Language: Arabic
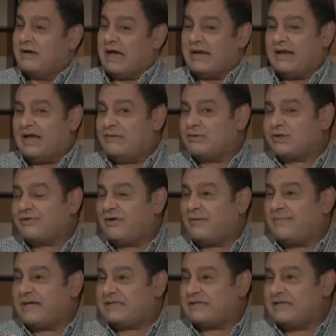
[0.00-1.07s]
هنلاقي مش في
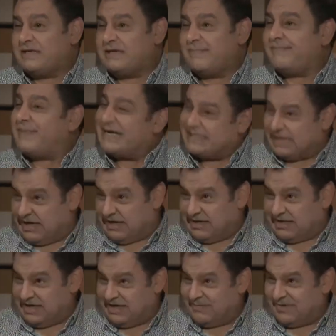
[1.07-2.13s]
البدء بدأ
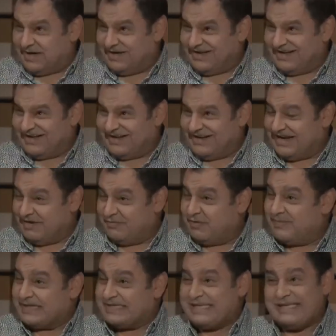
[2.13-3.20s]
الكلمة لا في
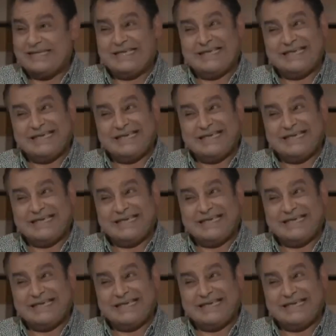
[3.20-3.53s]
البدء